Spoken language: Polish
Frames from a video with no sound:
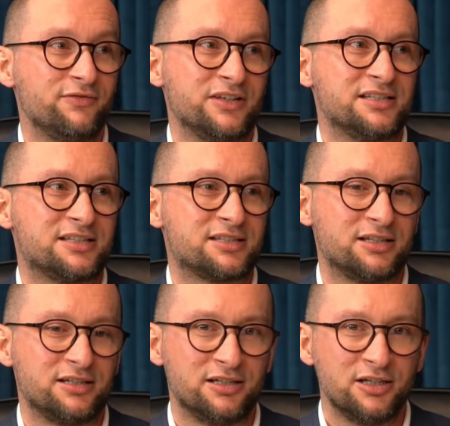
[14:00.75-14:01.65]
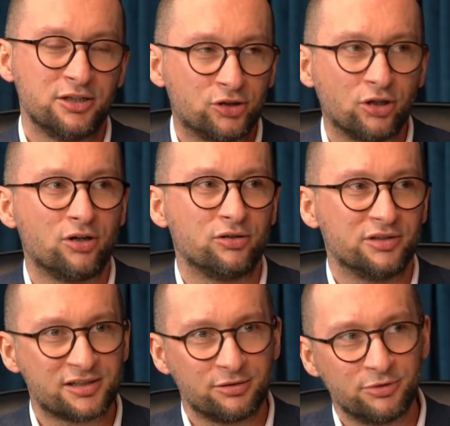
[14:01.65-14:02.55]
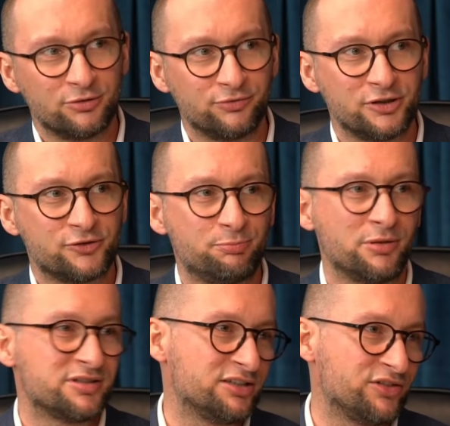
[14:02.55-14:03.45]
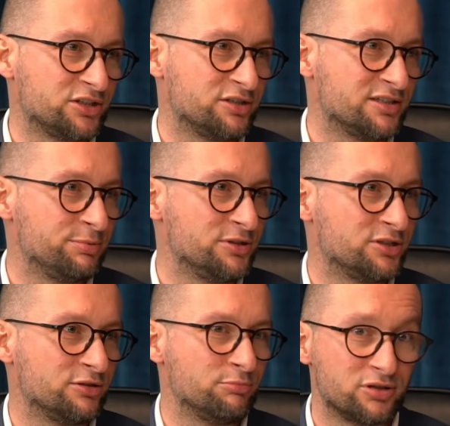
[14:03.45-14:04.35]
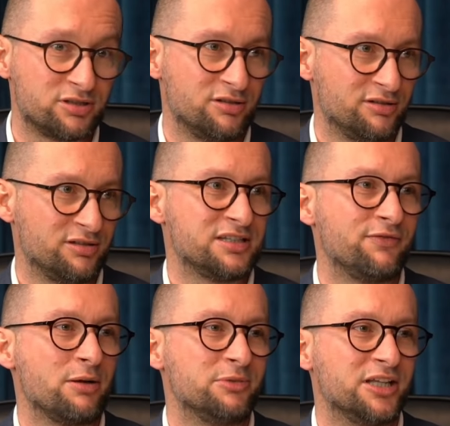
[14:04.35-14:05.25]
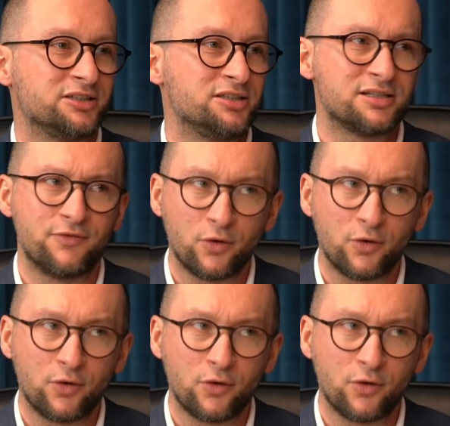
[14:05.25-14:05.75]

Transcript: Więc to, na co my również w Polsce 2050 mocno stawiamy nacisk,